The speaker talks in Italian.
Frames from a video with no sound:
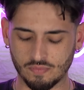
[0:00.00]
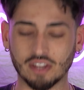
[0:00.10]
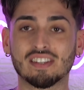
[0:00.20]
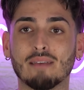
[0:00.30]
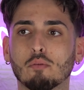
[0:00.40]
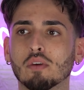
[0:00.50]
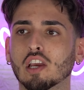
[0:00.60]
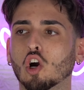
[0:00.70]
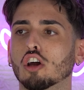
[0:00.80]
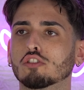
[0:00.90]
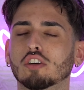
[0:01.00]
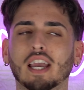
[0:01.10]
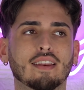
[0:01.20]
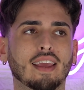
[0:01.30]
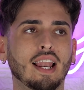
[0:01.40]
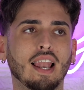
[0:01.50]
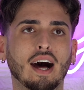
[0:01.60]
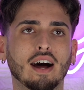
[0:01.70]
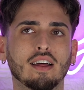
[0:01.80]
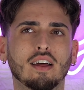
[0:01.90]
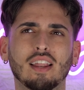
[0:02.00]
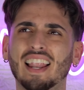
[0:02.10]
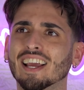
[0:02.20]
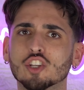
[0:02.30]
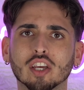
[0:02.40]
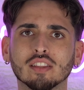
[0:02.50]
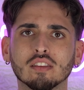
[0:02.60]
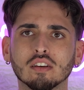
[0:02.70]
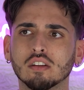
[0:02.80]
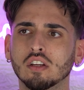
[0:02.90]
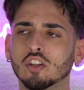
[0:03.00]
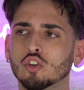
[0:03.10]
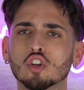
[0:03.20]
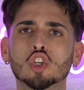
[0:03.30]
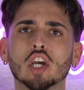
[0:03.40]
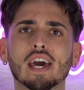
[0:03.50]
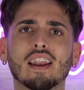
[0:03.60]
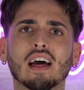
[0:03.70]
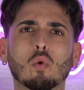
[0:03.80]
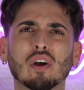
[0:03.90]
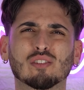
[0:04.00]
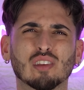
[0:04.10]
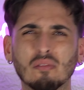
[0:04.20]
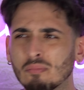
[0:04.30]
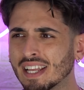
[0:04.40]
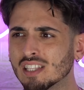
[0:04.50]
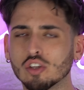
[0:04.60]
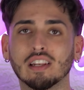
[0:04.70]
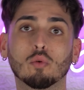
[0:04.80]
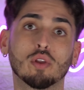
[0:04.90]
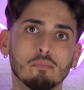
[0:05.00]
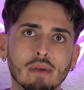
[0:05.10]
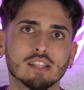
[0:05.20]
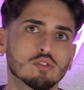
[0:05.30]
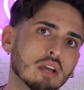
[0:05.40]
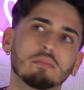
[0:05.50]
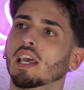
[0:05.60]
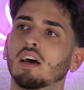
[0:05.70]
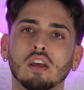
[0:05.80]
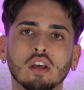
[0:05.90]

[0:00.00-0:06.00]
Ad esempio mi ricordo che nella eh, Legend non c'era la 4,5 e la 1,5 che mica